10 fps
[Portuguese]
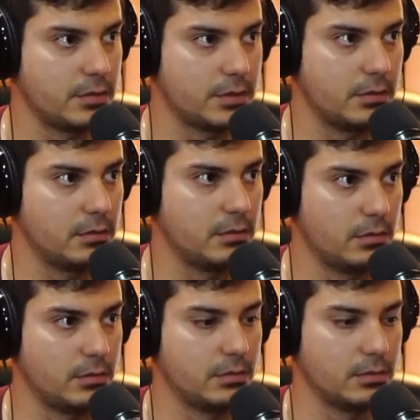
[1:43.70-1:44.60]
dos,
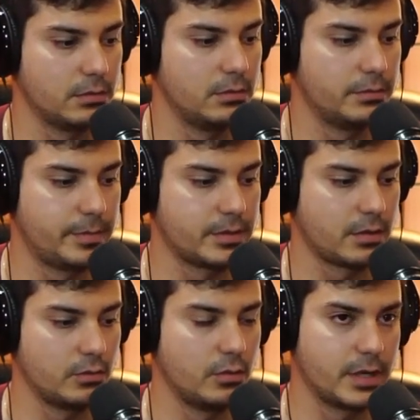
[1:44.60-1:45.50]
do
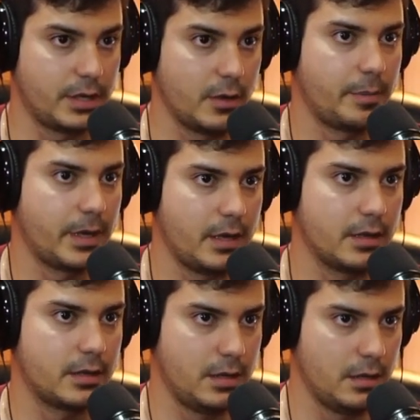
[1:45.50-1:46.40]
pessoal do Uber que eu
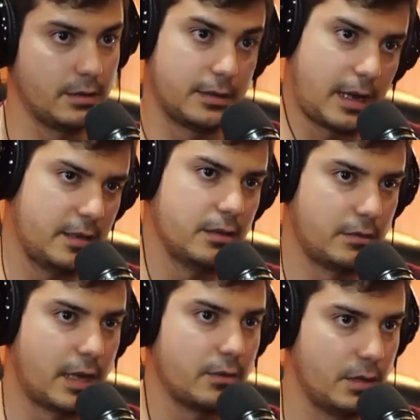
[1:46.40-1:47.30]
peguei aqui, aqui
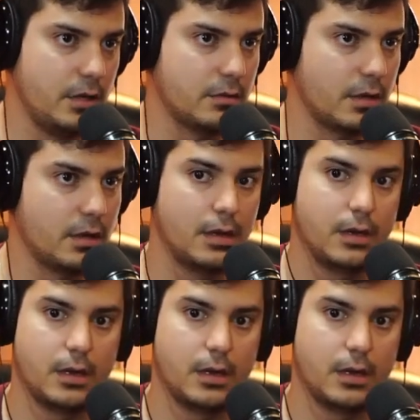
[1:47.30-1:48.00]
não, lá no Rio, né?